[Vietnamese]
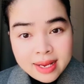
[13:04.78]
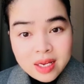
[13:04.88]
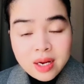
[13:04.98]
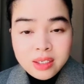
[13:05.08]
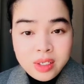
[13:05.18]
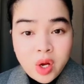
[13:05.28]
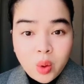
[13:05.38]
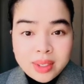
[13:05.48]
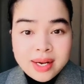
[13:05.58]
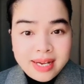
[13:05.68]
nhưng
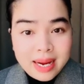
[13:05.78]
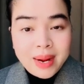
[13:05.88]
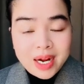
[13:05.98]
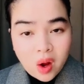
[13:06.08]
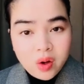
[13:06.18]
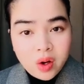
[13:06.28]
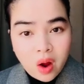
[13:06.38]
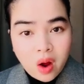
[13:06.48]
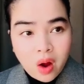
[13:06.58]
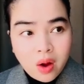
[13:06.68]
vô tình nghe mai nói
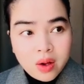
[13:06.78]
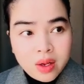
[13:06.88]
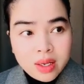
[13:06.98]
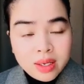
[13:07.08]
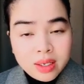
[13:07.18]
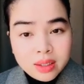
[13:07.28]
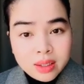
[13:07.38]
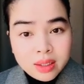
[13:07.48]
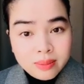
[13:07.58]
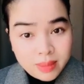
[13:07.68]
họ
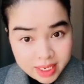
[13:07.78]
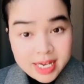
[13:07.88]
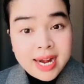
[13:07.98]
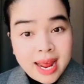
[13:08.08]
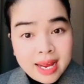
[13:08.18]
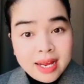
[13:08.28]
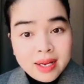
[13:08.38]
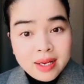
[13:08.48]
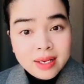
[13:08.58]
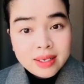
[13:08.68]
mới nghĩ ra
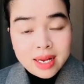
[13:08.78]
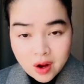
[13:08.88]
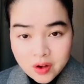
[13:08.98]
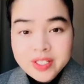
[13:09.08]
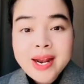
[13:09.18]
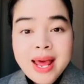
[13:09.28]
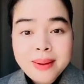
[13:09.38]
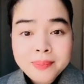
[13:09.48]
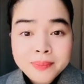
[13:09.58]
thì họ sẽ làm